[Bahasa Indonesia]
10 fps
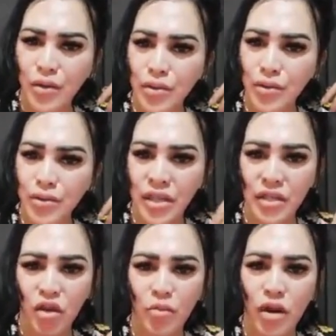Aduh,
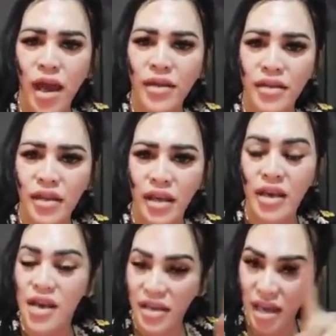jadi sombong lagi deh.
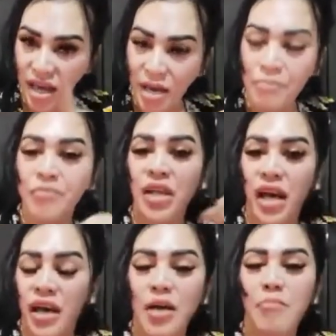Iya kan?
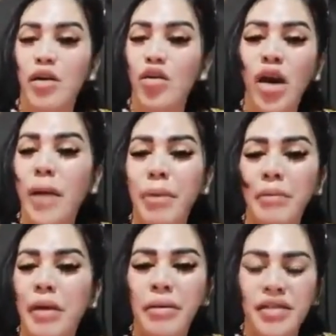Ah, baru kok ngapain
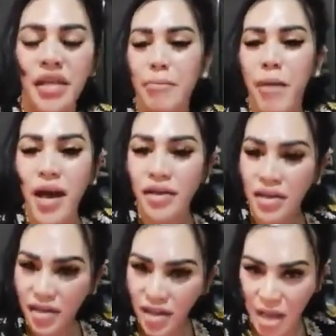main PC, Pak?
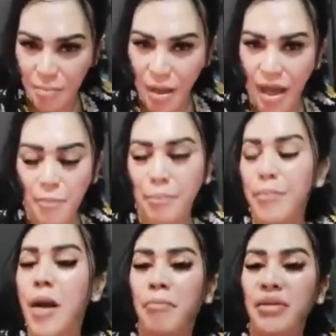Dengar ya, Pak ya.
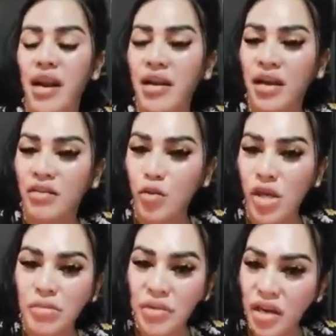Menjalankan
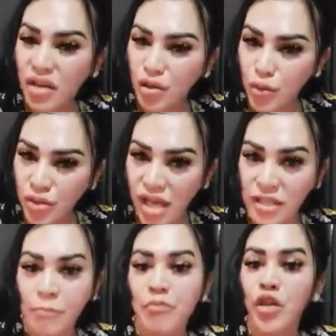tugas, menjalankan
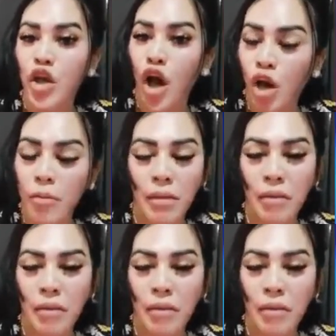tugas. Kalau